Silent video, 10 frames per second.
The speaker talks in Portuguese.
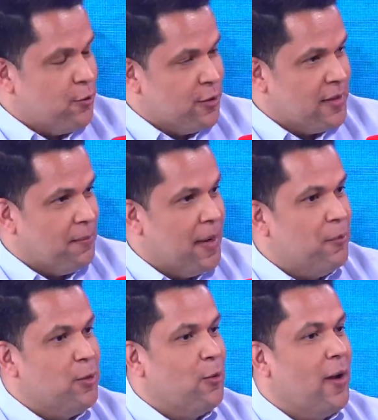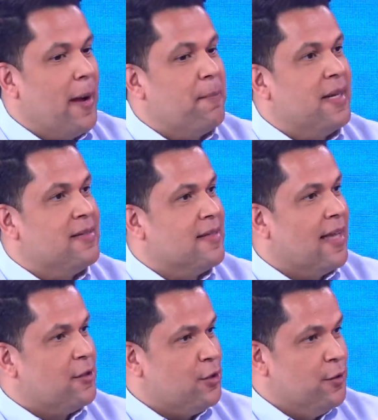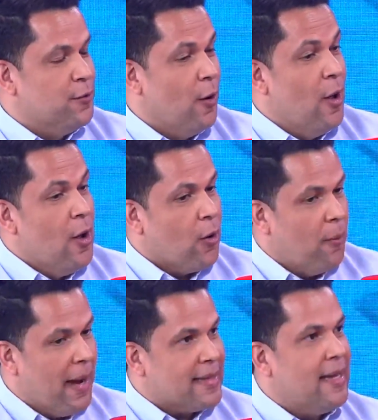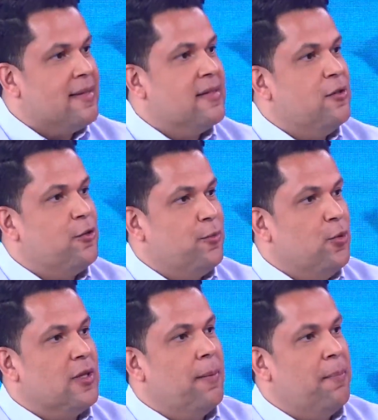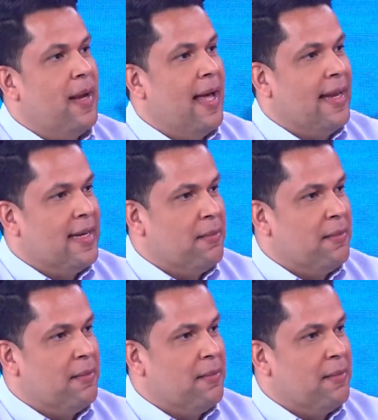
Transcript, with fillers: hoje também é muito representativo. Como é que está essa disputa pela Arena